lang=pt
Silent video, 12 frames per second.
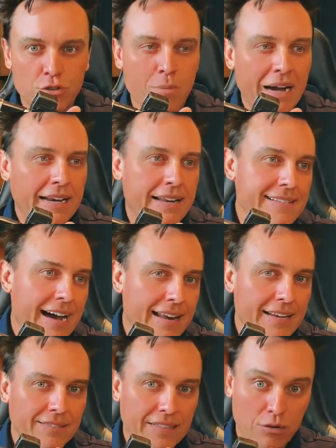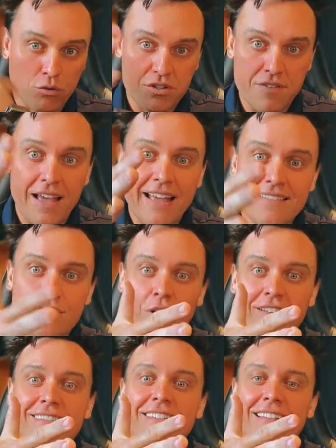de uma grande área. Inclusive a Red
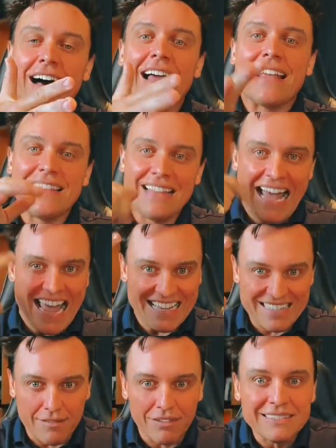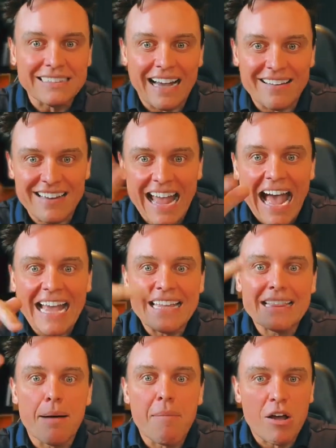Dot te dá ainda essa vantagem,
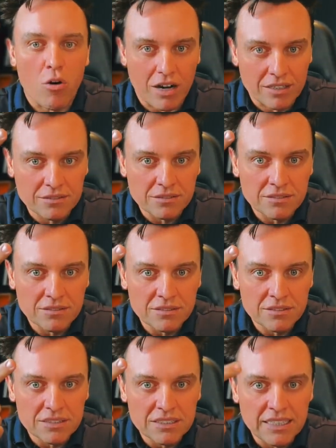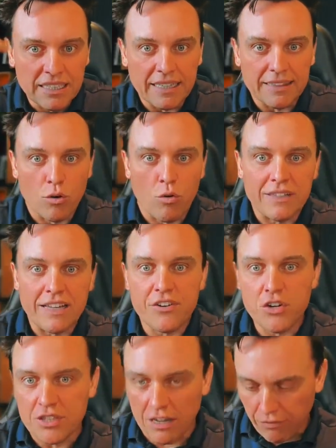ainda maior. Então, quando a
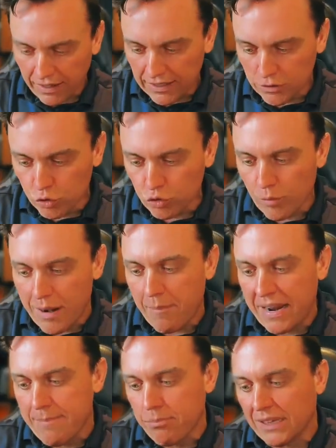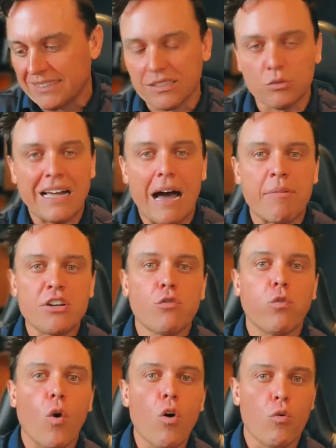gente está falando sobre a manipulação da arma de
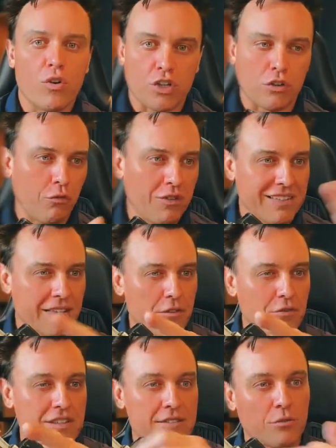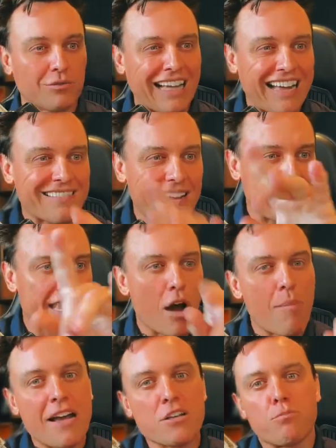fogo, eu já estou visando a fixação tática, que
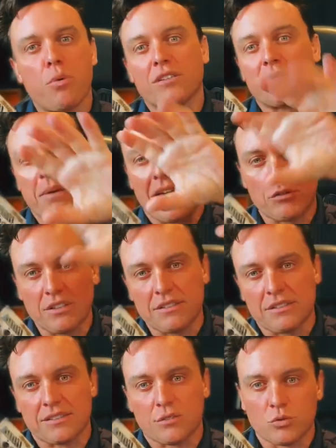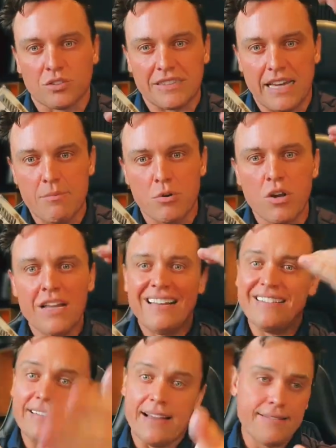é uma resposta pela alta excitação do cérebro
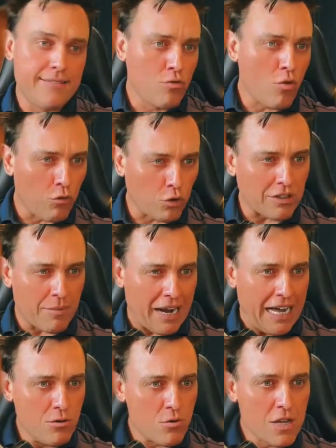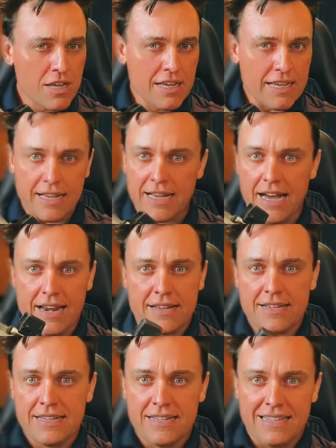diante de um confronto armado. E,
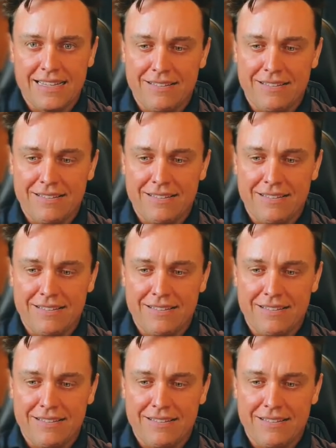cara,